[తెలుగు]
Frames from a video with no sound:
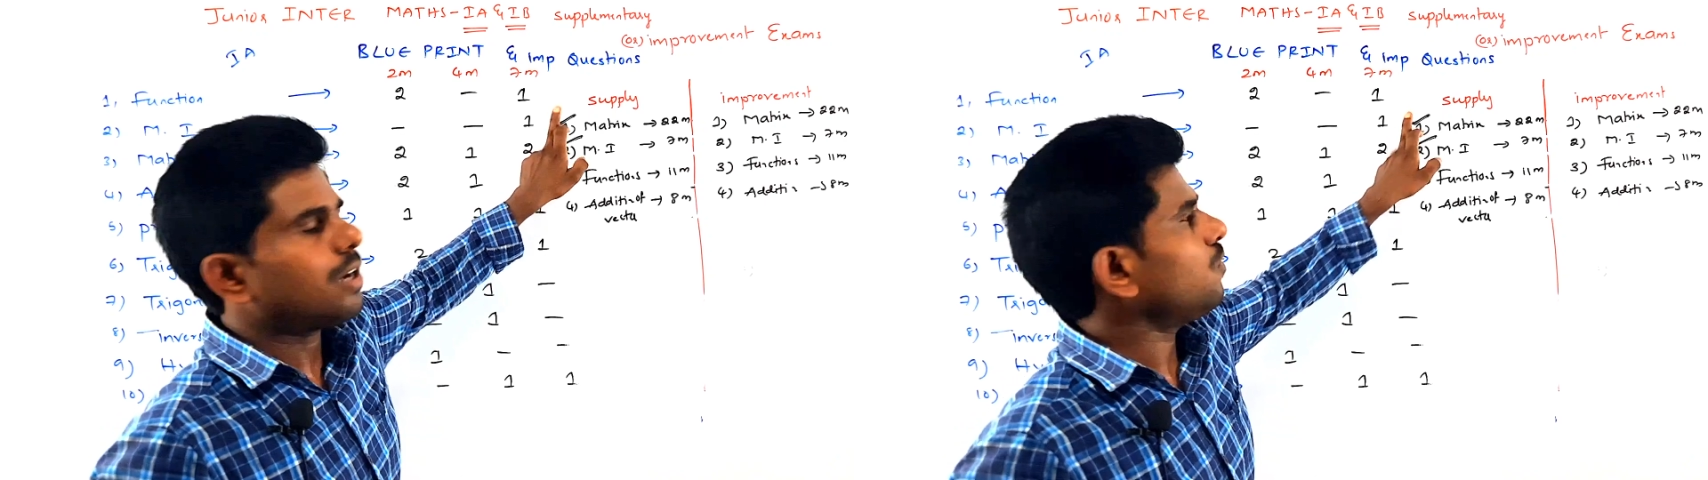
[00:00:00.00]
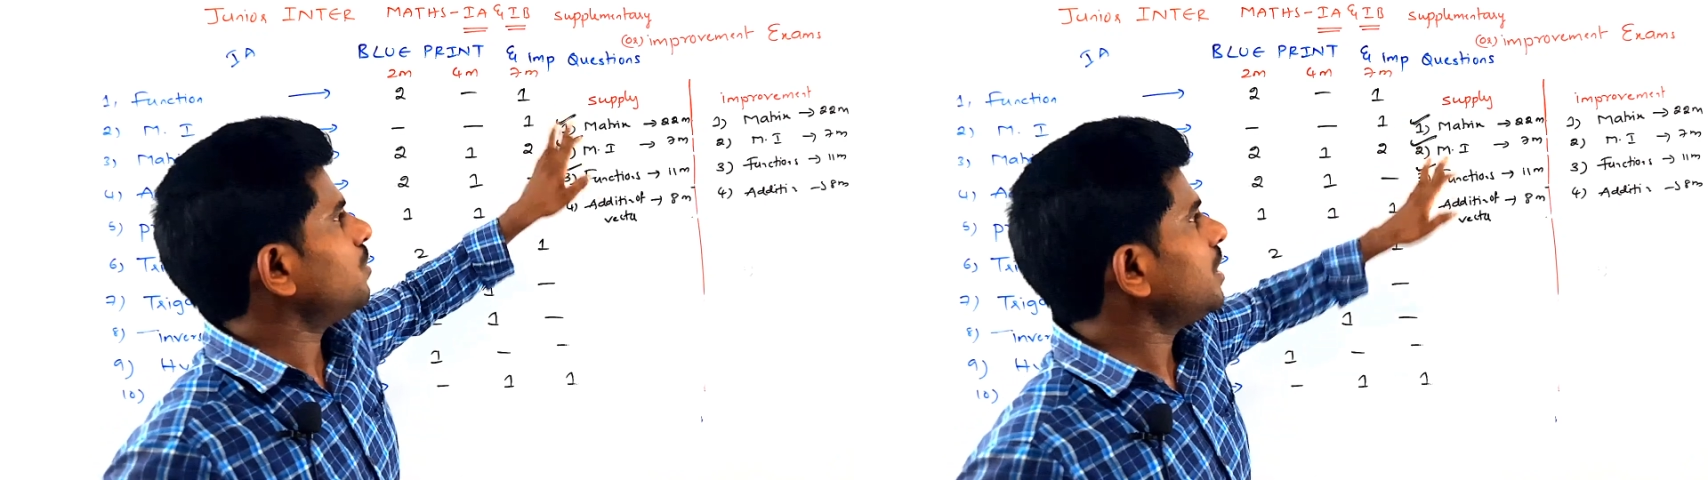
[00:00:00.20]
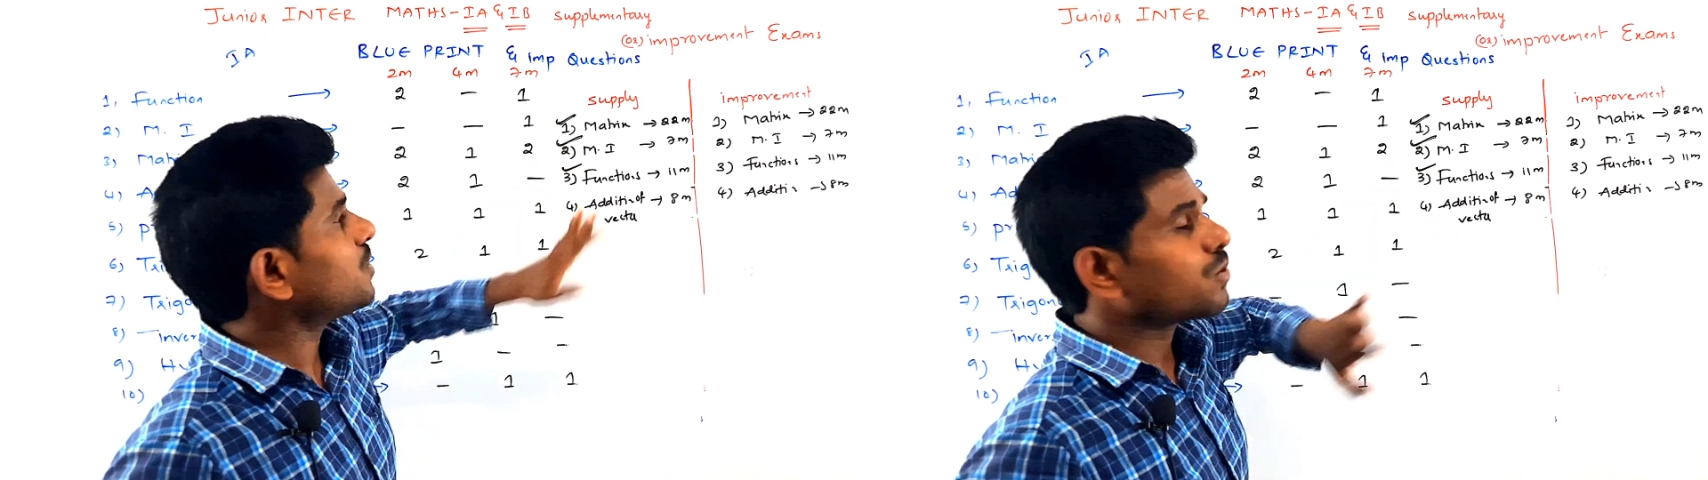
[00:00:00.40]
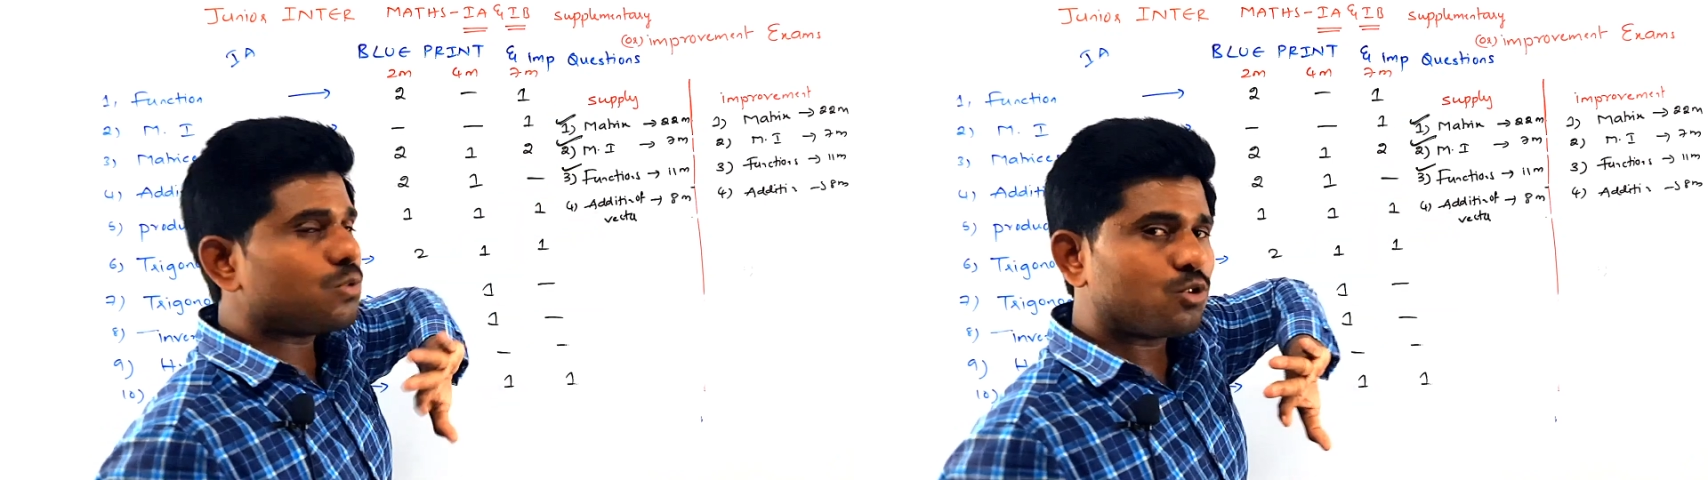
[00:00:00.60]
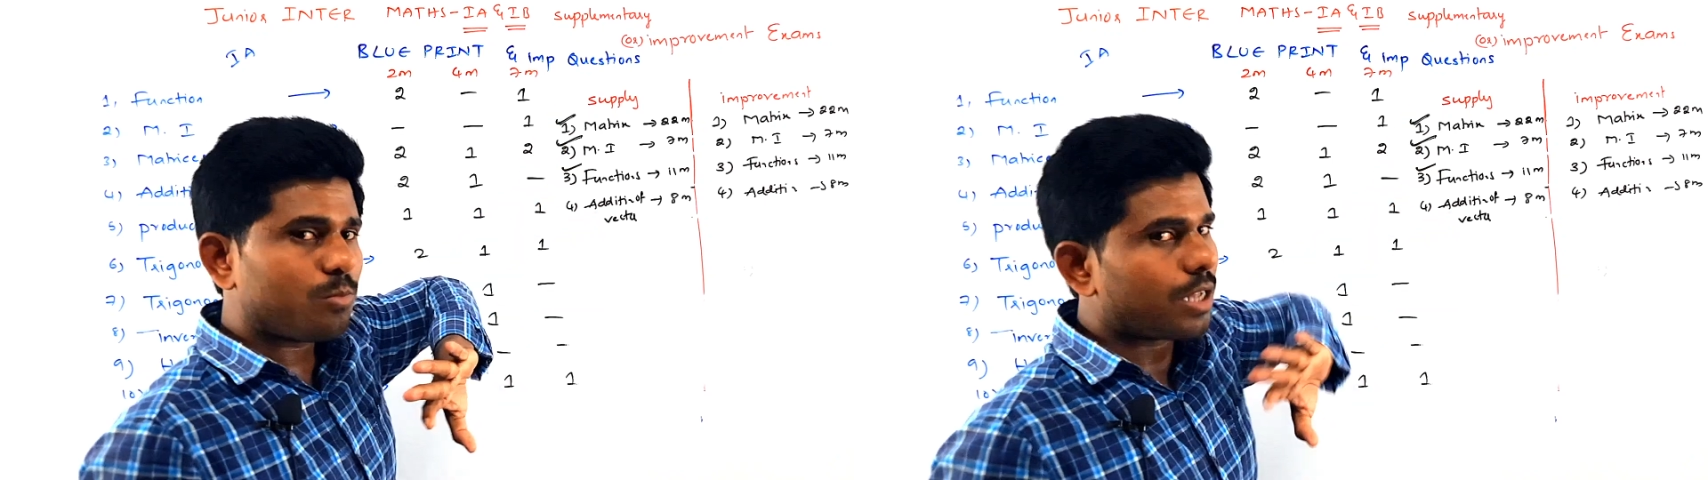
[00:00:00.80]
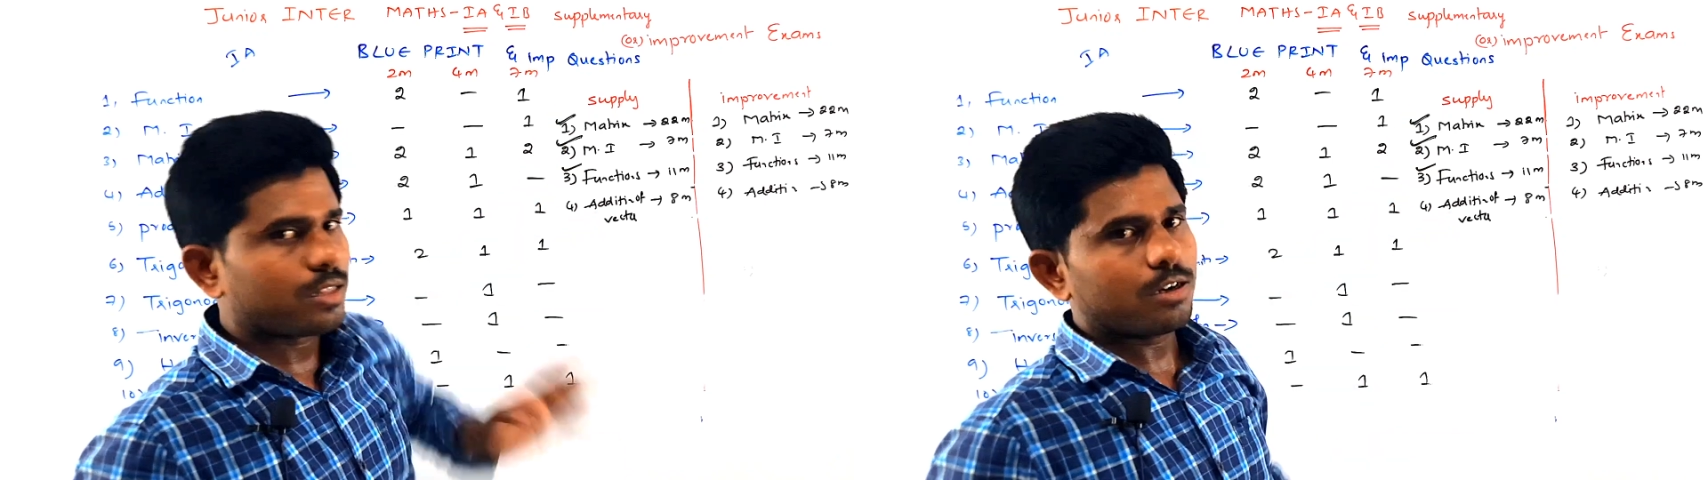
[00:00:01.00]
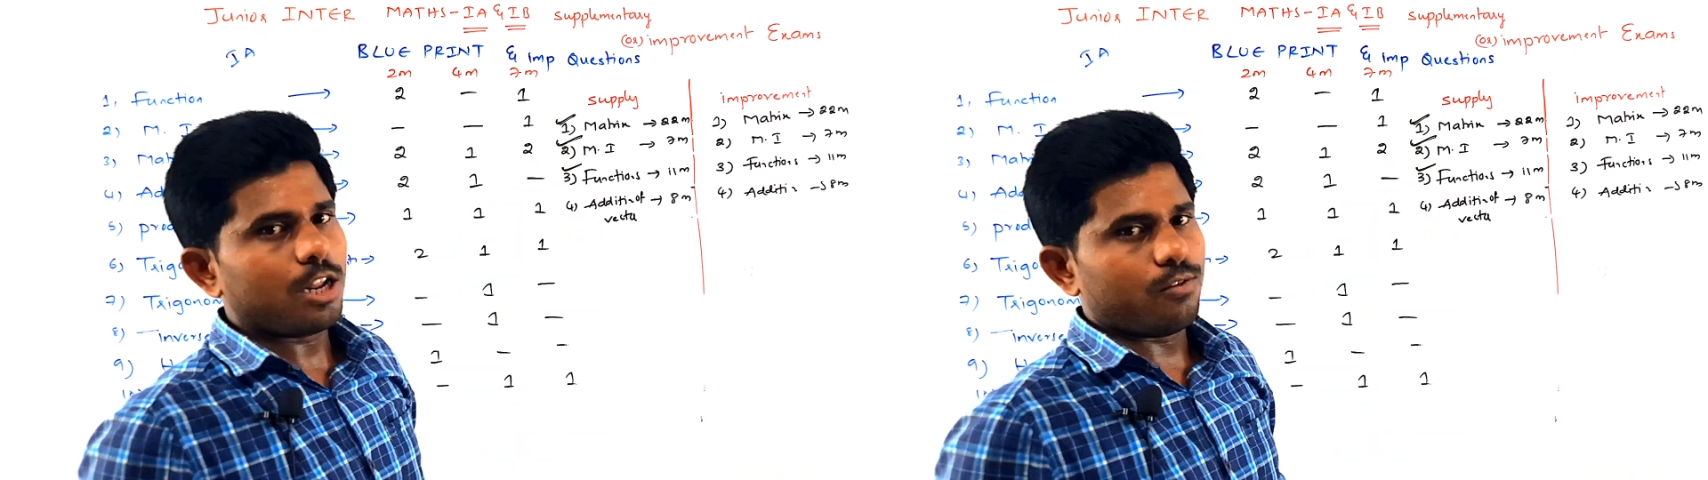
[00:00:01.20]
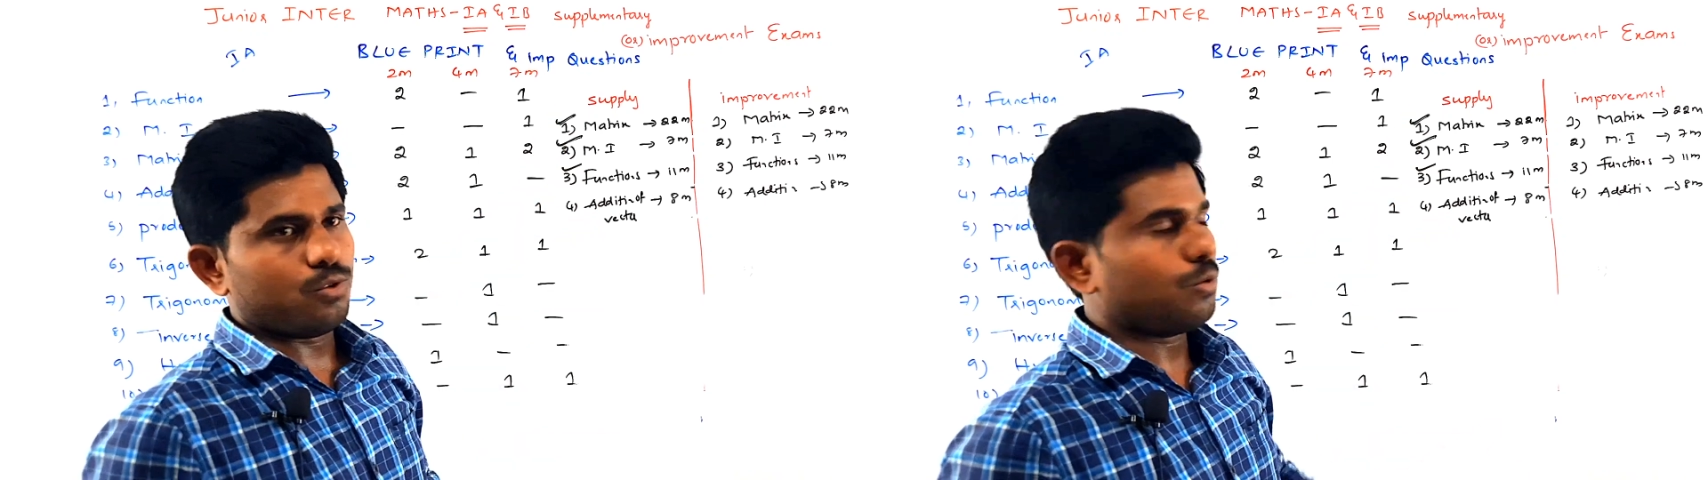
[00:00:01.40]
అట్లా వదిలేసుకుంటూ మాత్రం
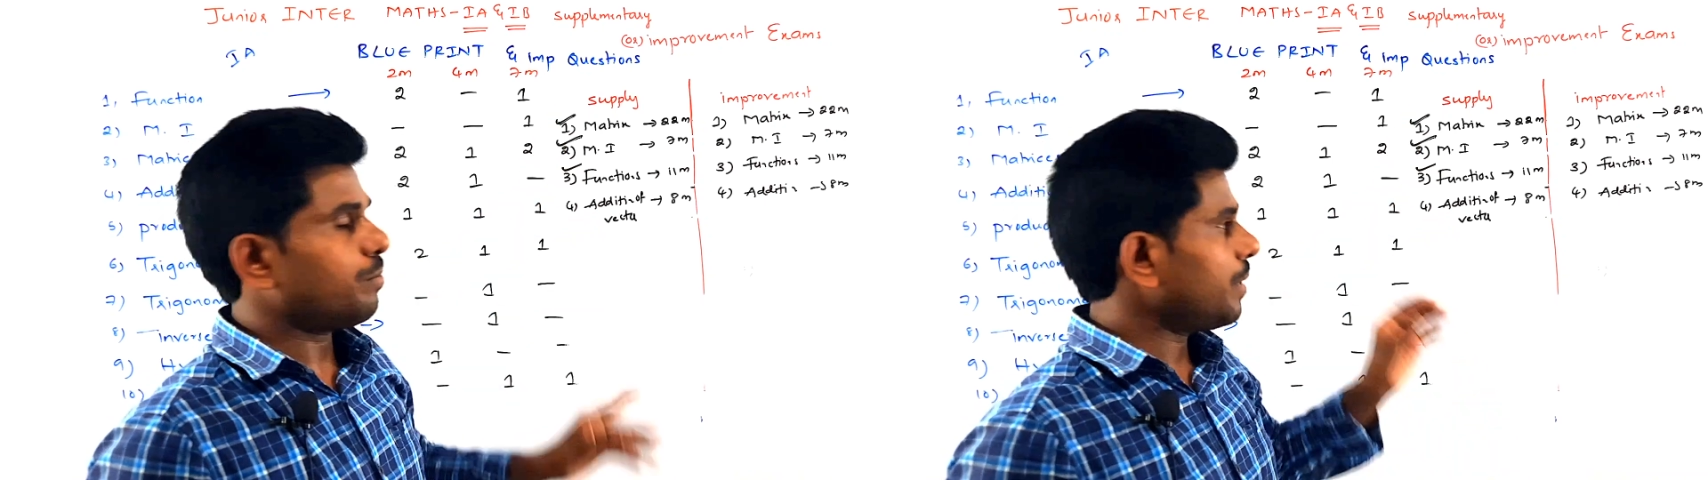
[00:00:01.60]
రావద్దు